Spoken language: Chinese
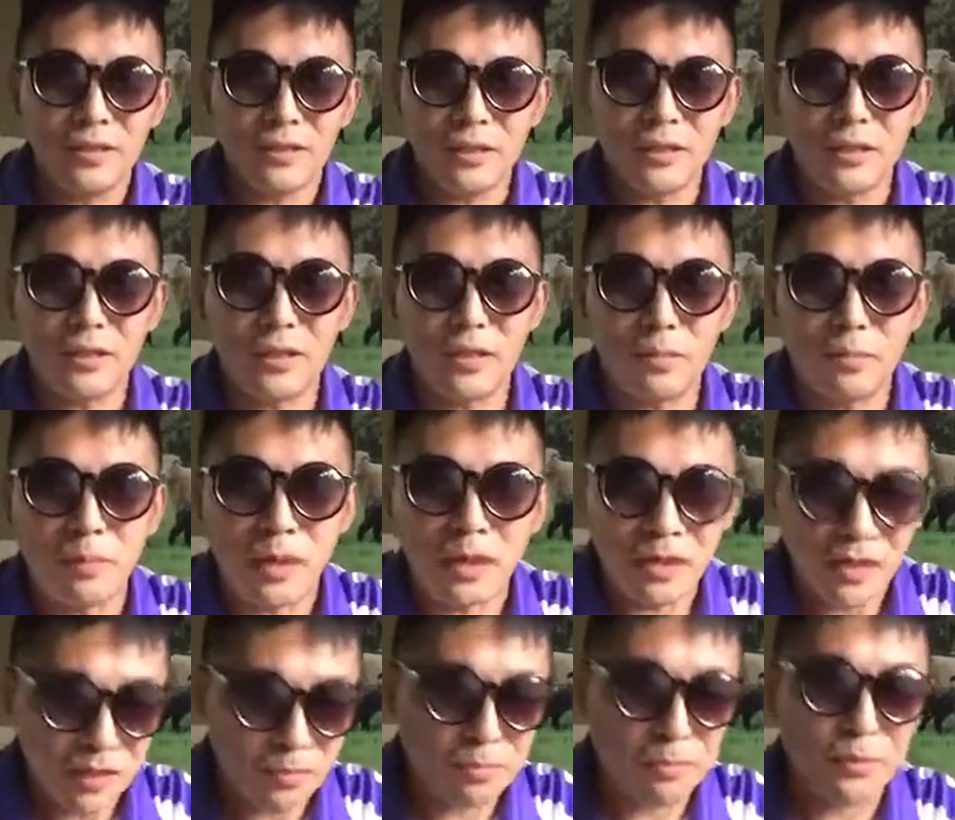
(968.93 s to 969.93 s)
这个事儿本
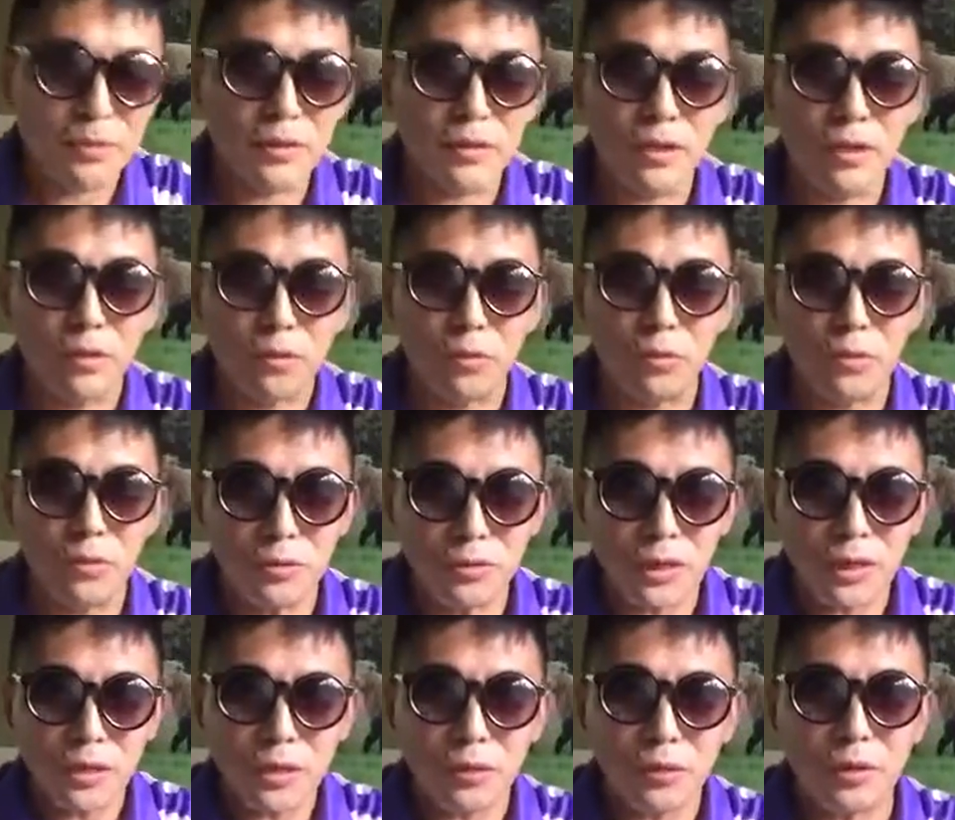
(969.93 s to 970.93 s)
来也不知道，谷俊
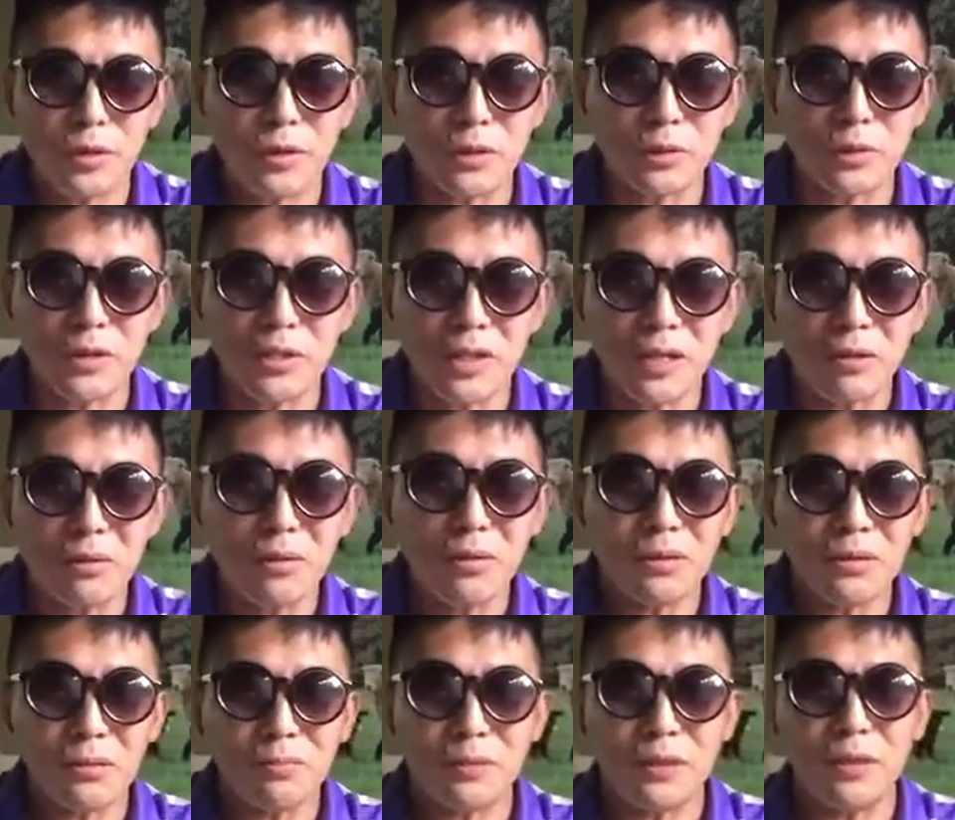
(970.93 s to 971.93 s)
山收到之后一看，
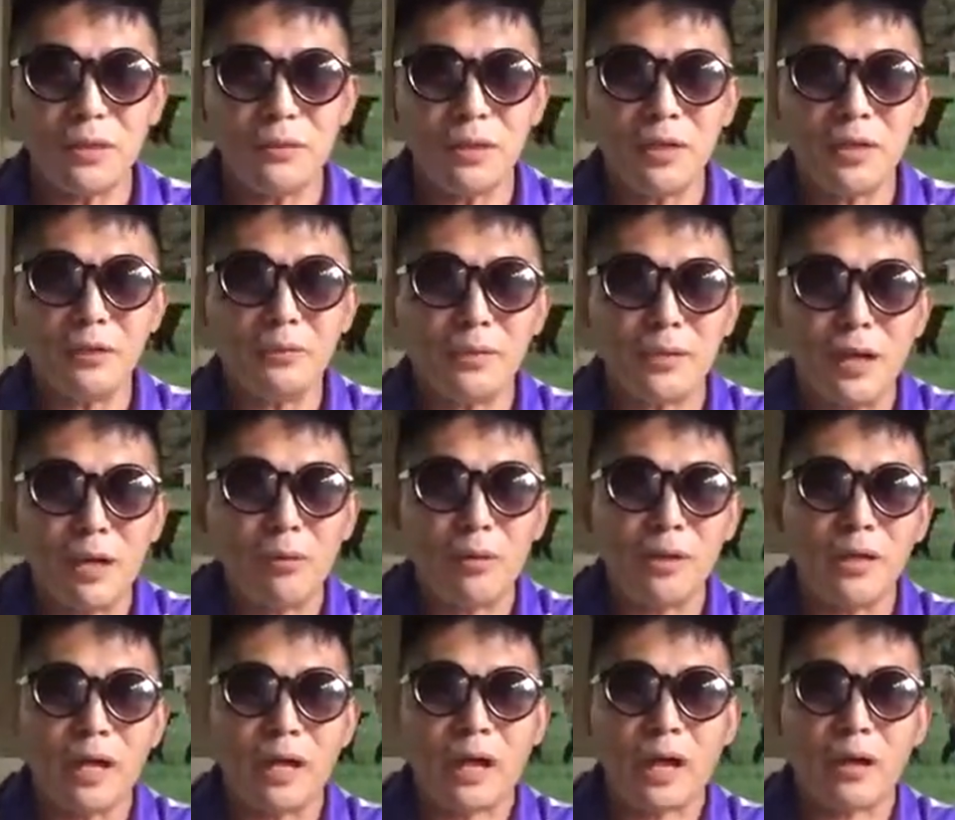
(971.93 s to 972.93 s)
哇，这彭丽媛给我那
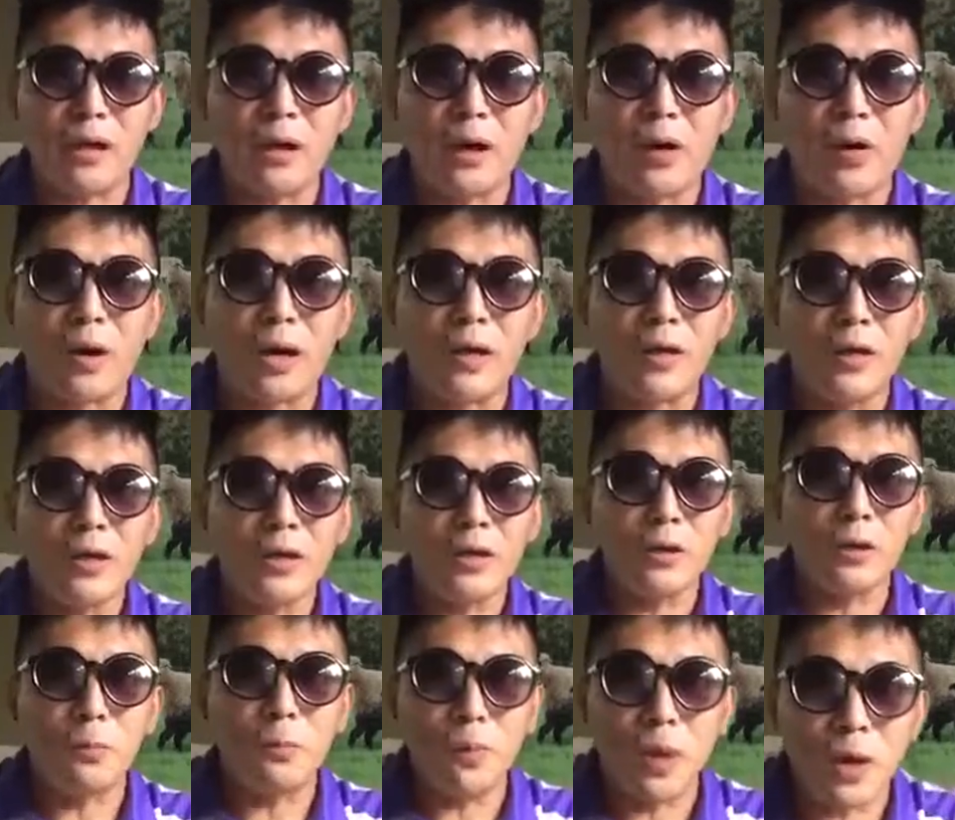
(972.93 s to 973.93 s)
我哪敢要啊？
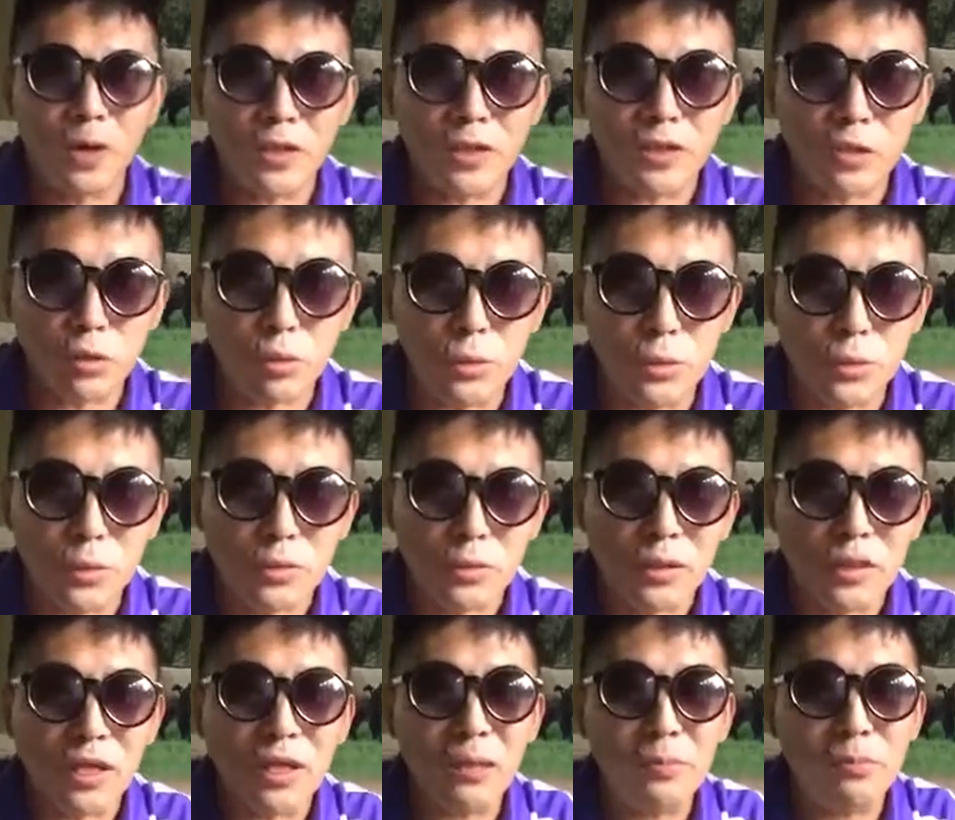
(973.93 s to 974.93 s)
又不好意思退回
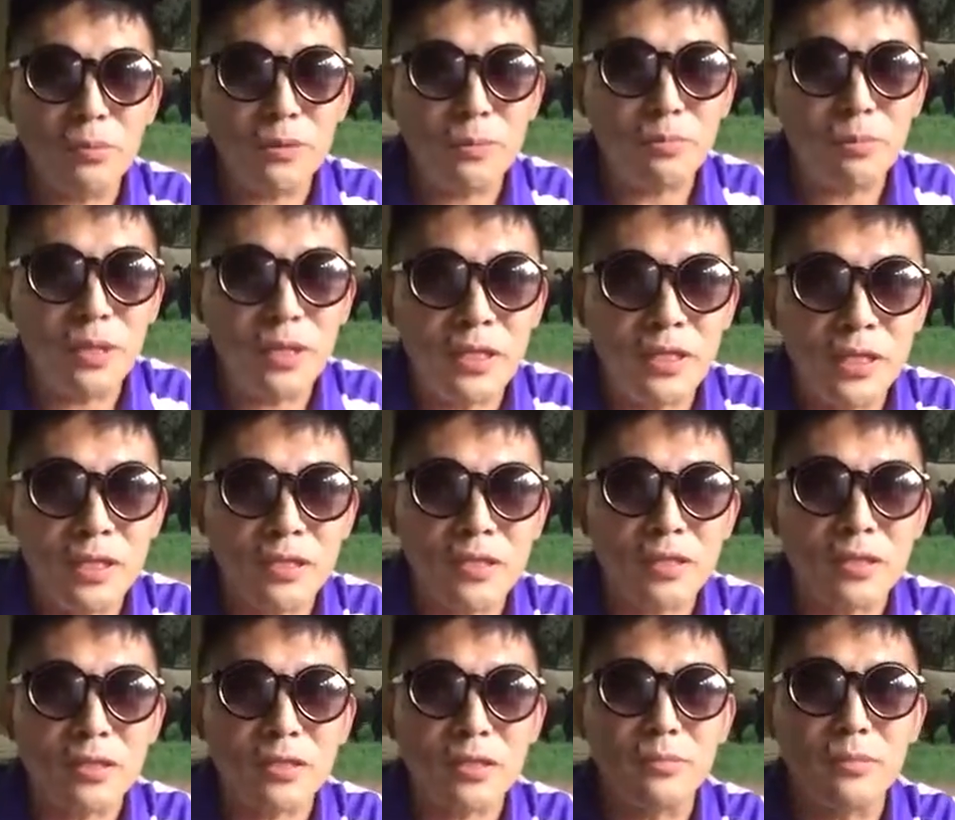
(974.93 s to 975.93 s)
去，他也不不理解
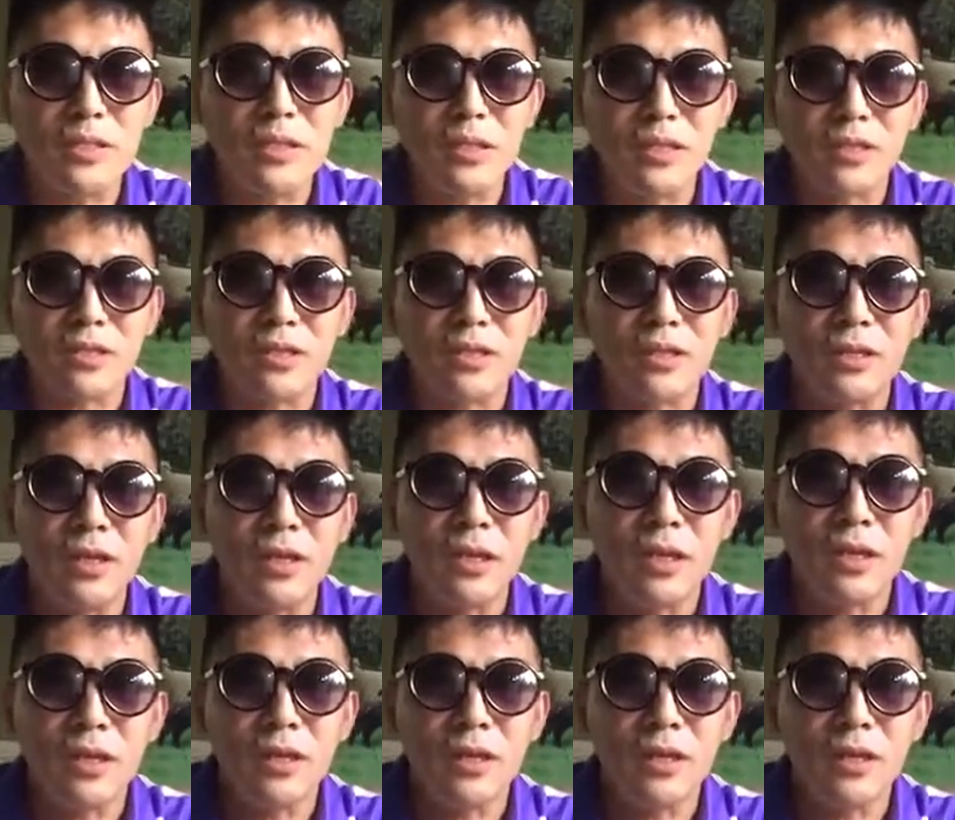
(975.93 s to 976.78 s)
是什么意思。